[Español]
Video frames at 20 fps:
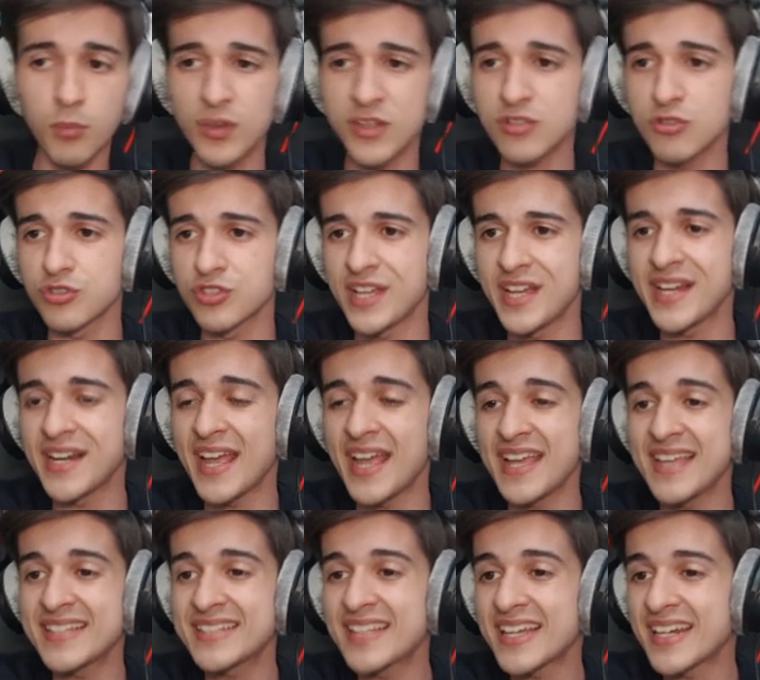puedes conseguir
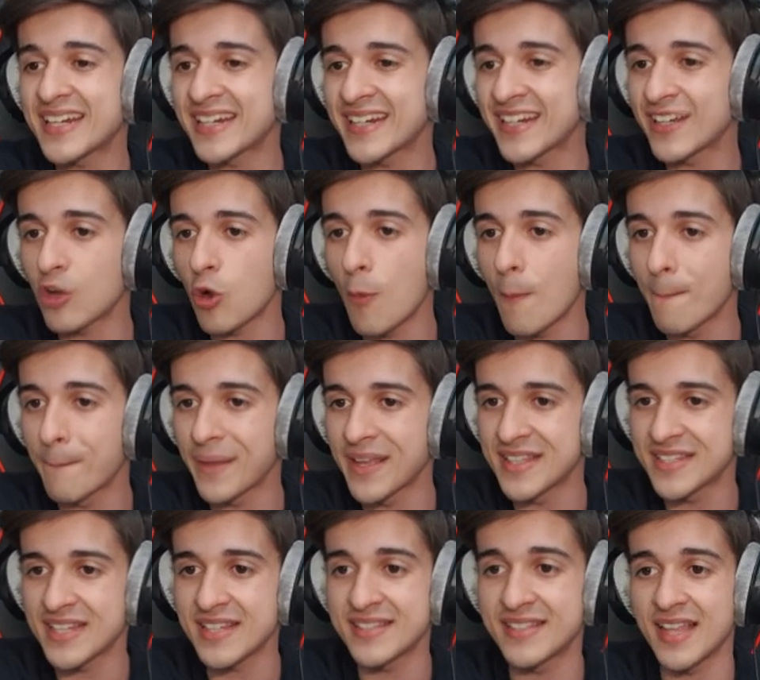estas
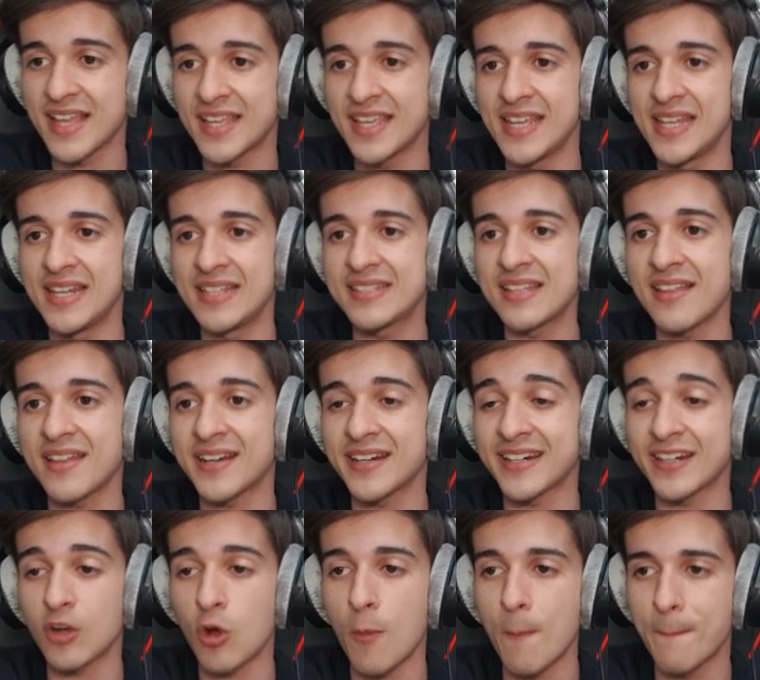recompensas de aquí, lista de
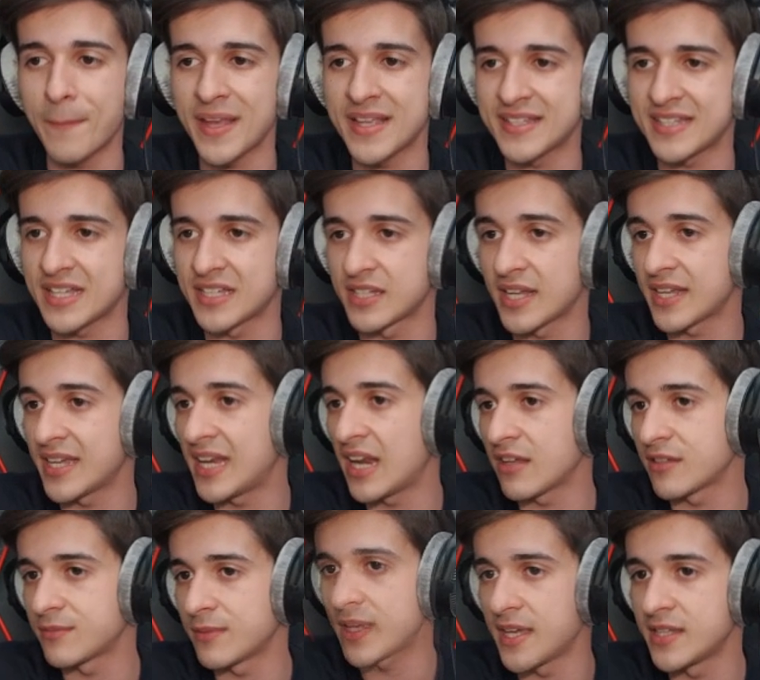recompensas, aquí
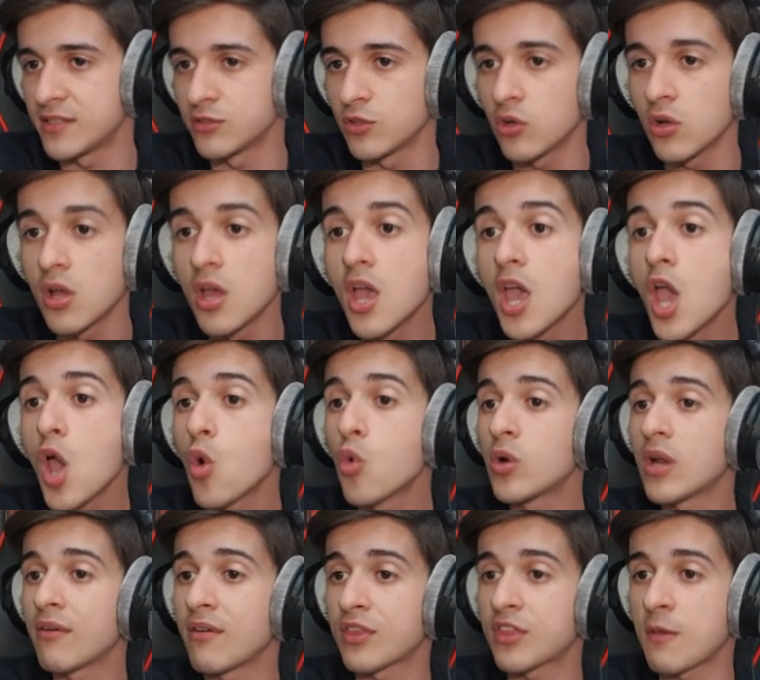las veis, ¿no?
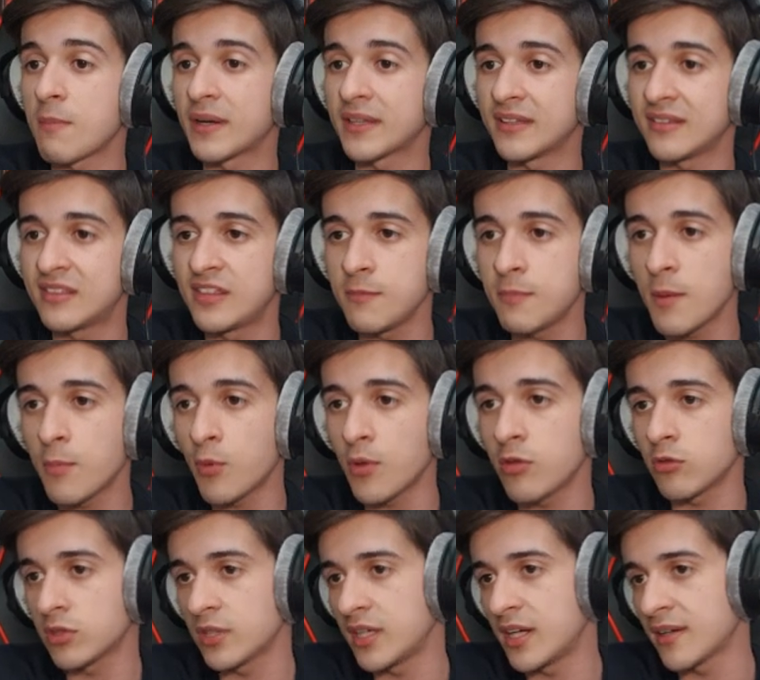Una vez que participe
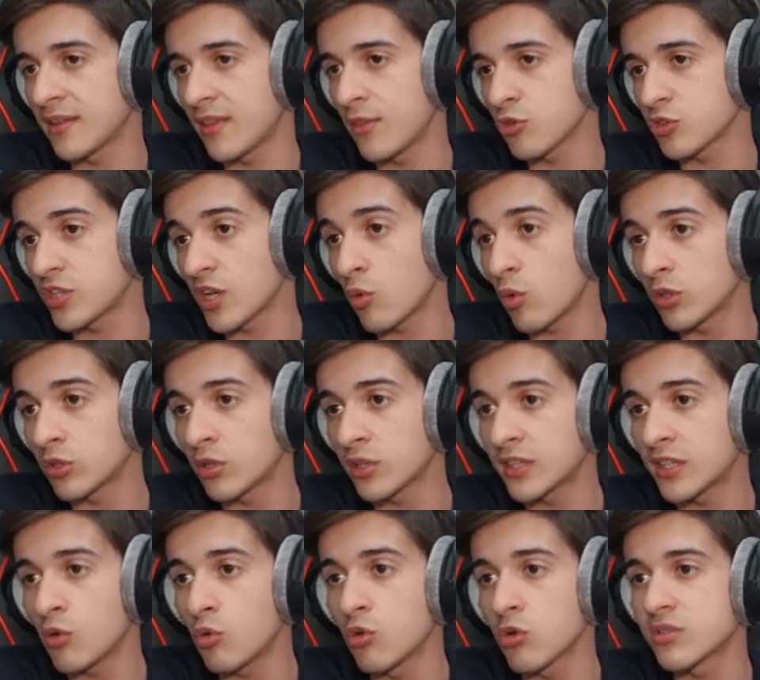puede obtener de 2 a 4
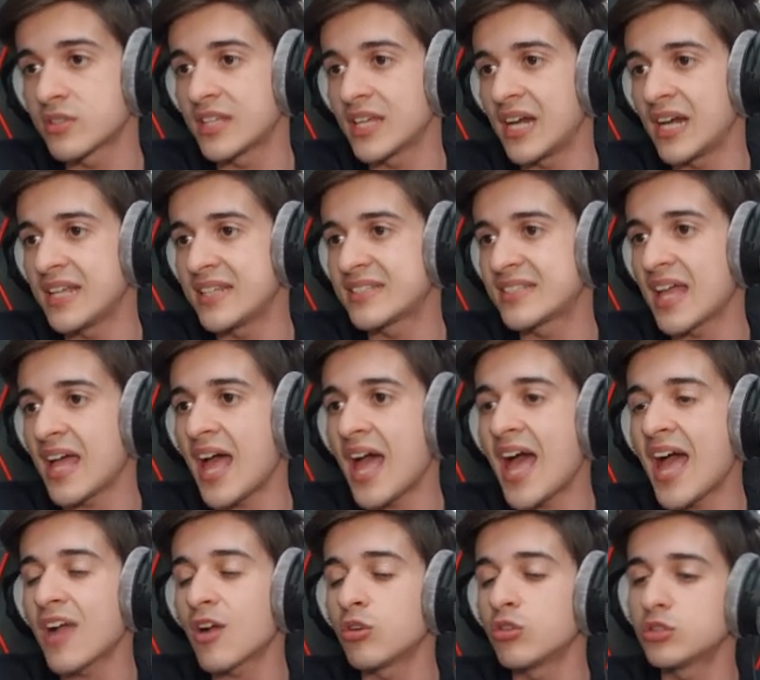artículos de la lista
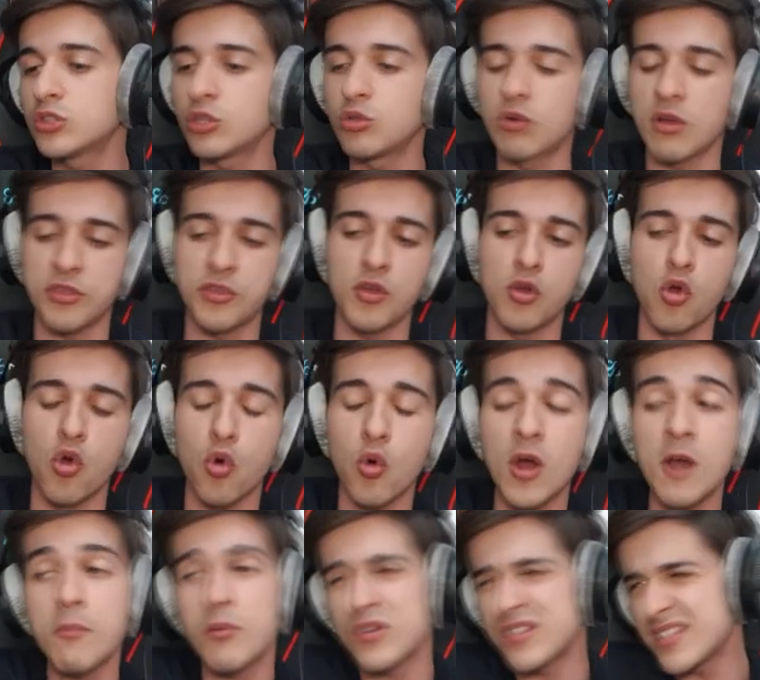a continuación, lo
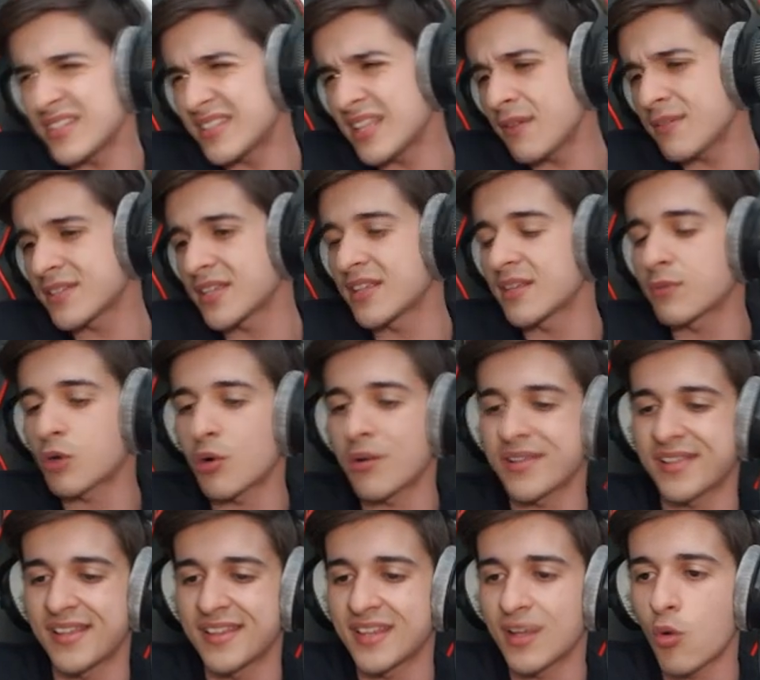cual pues está bastante pero
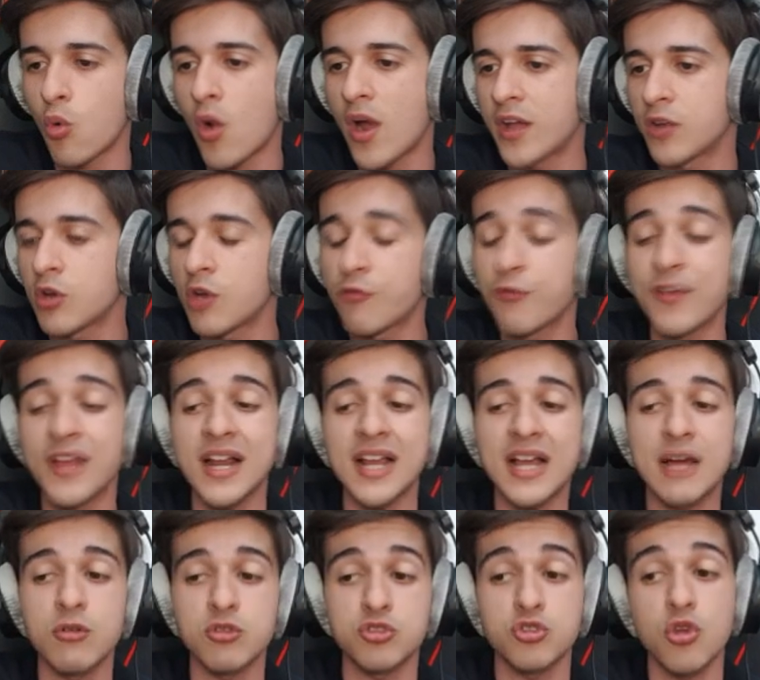bastante guay, ¿no? Al fin y
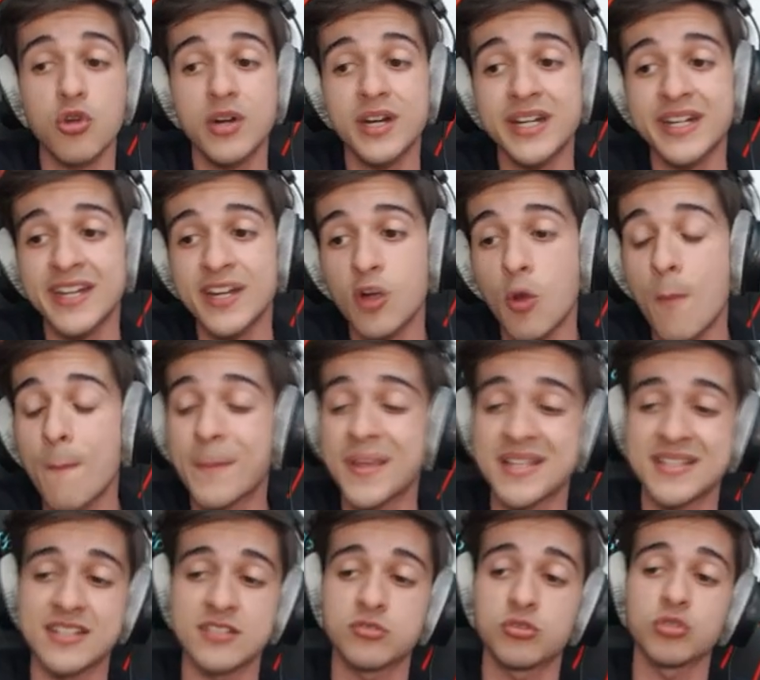al cabo son
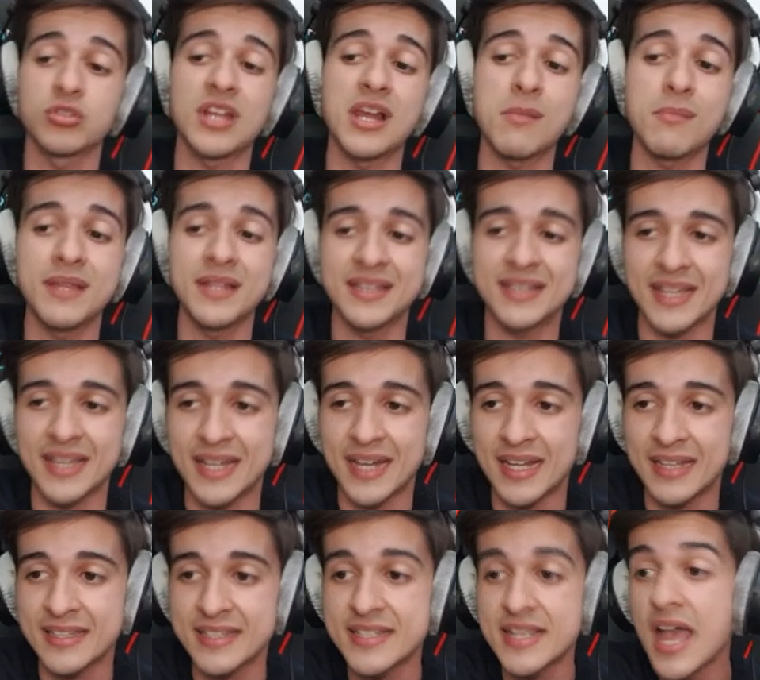recompensas totalmente
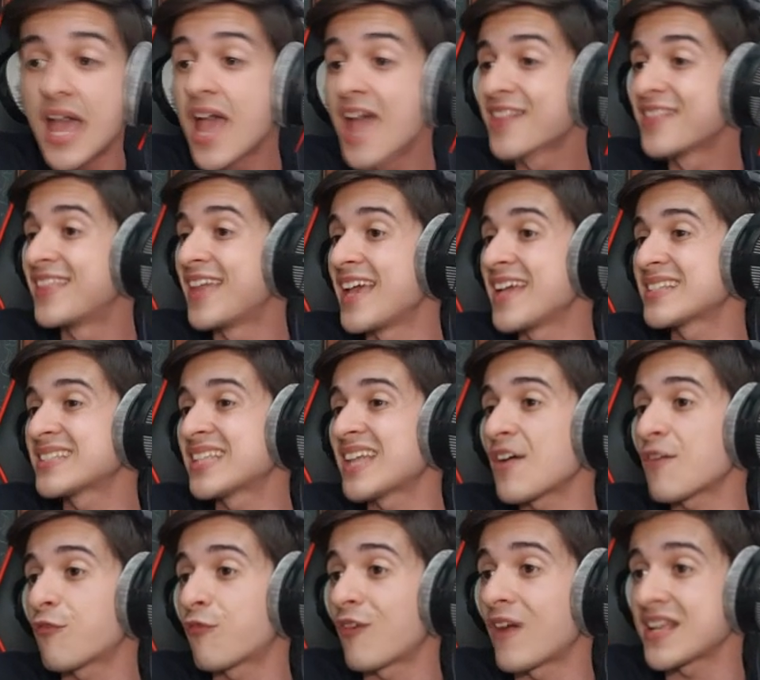gratis de
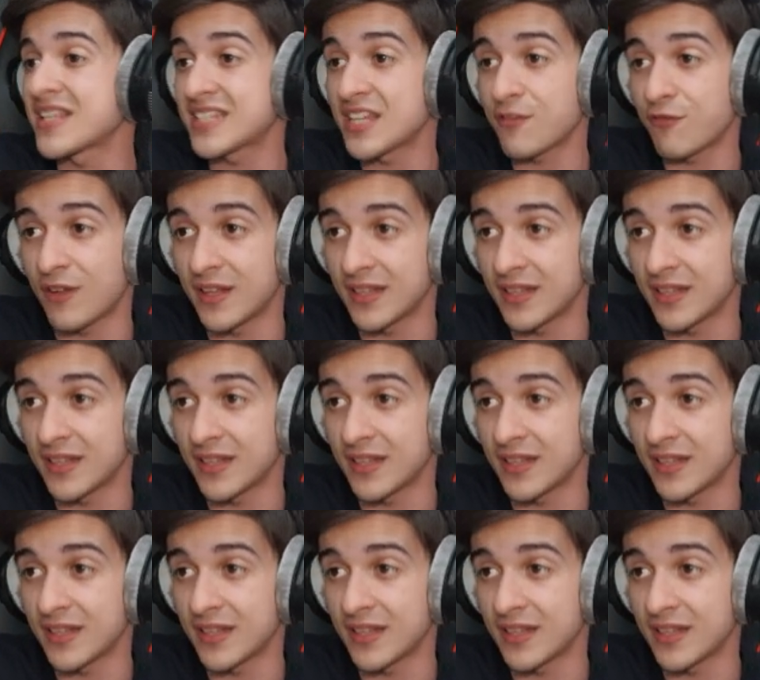esta fase